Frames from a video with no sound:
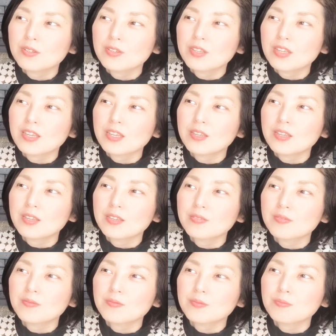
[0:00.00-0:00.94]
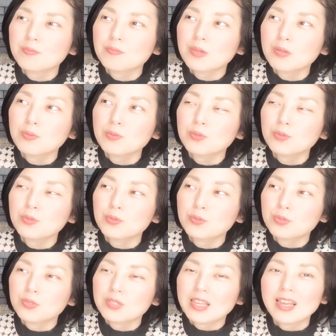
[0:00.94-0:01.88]
えーまあ、夫
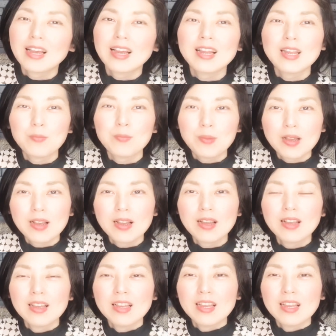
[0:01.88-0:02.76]
婦であれば、